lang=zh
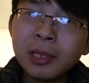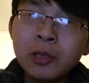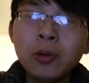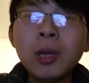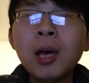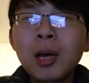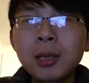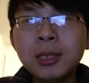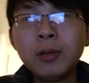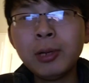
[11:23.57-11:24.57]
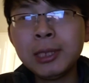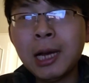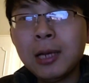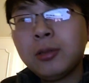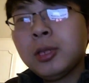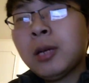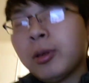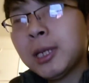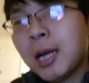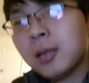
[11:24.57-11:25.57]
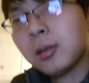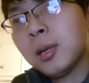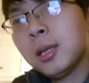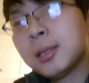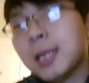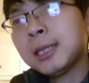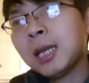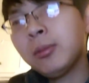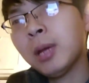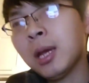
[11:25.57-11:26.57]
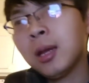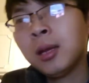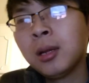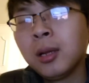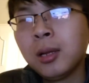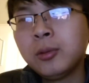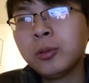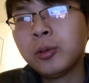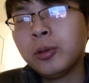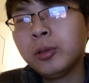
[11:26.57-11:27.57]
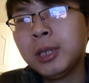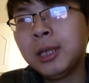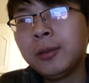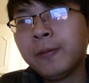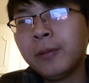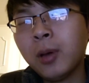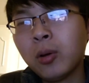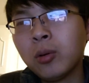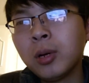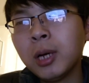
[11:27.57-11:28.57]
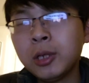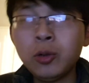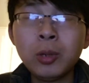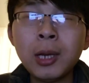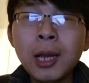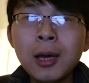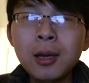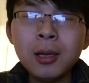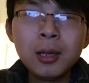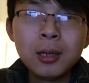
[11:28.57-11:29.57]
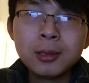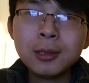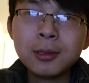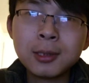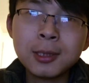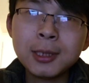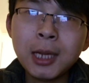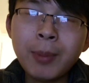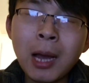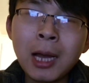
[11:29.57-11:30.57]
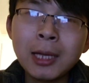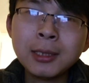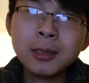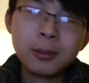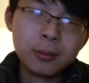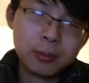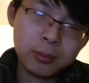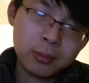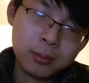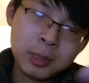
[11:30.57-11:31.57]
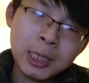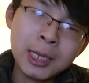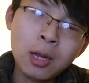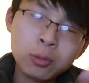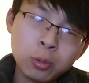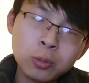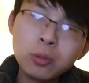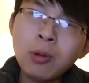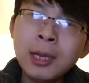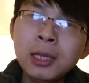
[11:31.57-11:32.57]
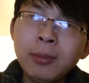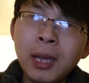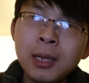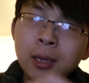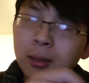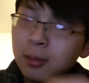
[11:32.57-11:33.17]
有的接回家，直接回家，可能在家里面做做游戏、辅导功课；有的呢，是直接把孩子接到图书馆里面，